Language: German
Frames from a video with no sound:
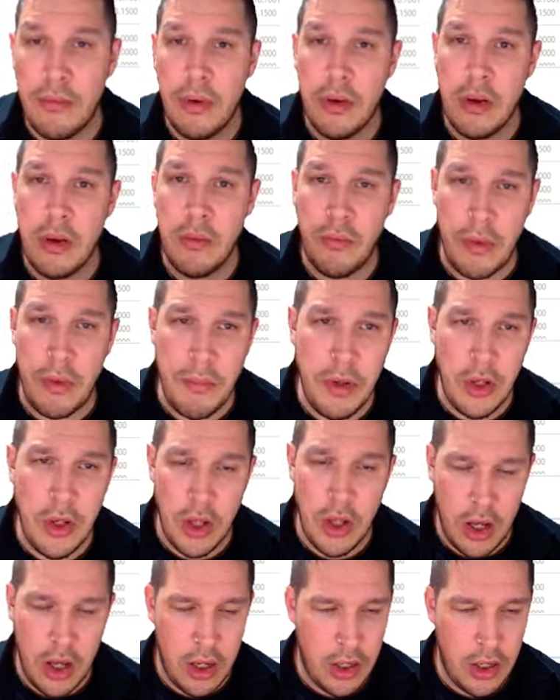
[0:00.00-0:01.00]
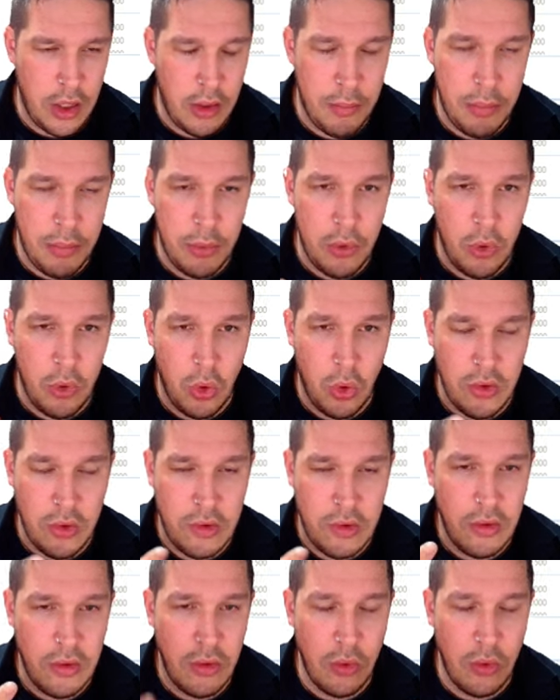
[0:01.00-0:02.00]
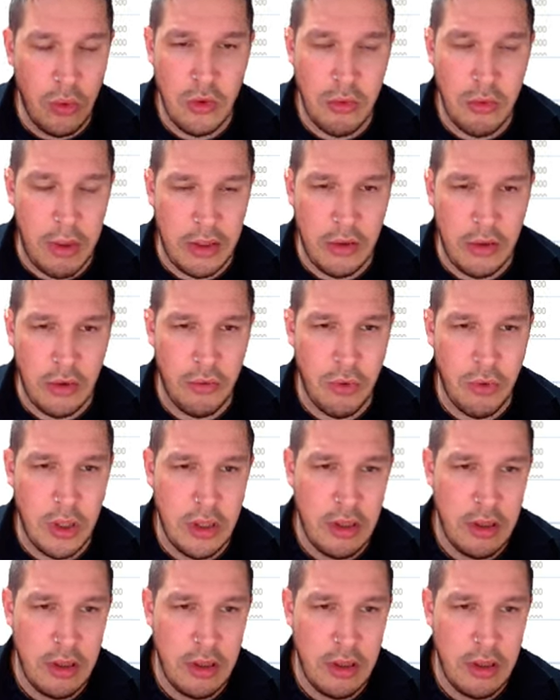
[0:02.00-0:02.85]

Webinare, Kosten und so weiter und so fort.